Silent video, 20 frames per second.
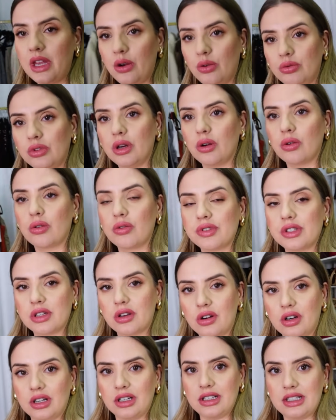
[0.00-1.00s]
Eu não consegui
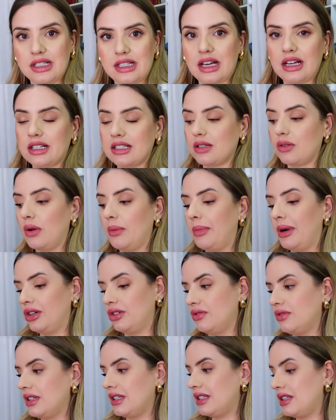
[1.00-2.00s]
organizar, que são parte
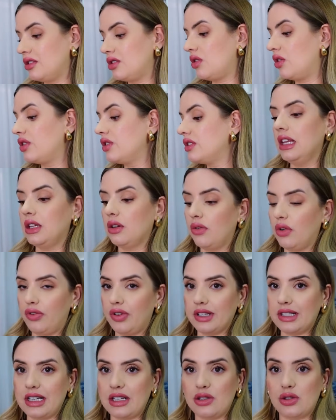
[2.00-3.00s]
dos acessórios. Então vou
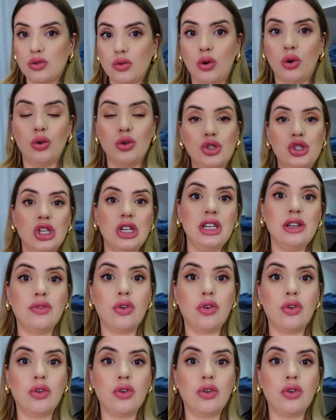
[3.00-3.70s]
fazer isso hoje e